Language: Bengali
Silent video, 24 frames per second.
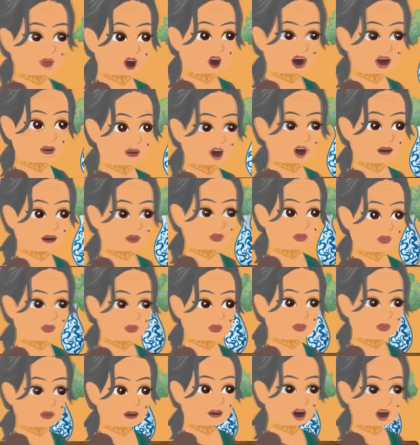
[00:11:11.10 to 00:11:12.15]
এই তো
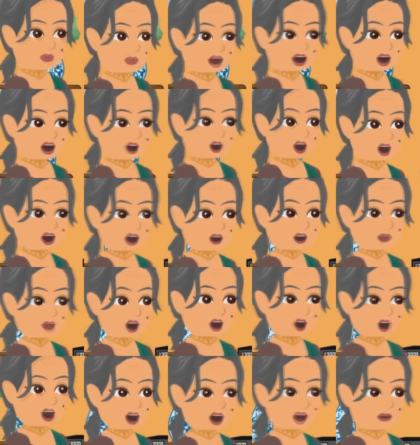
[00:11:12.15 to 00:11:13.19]
তা তুমি এত
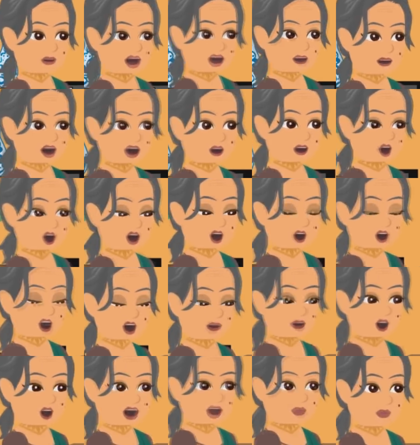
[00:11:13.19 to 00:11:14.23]
বড় বোঝা নিয়ে
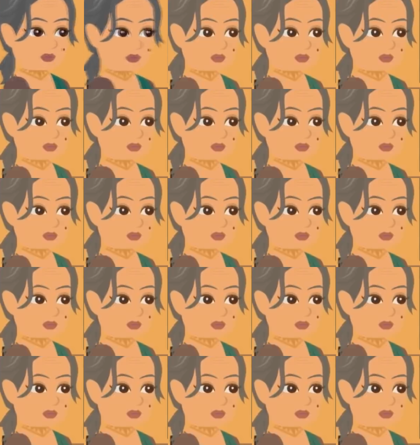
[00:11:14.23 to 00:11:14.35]
এসেছো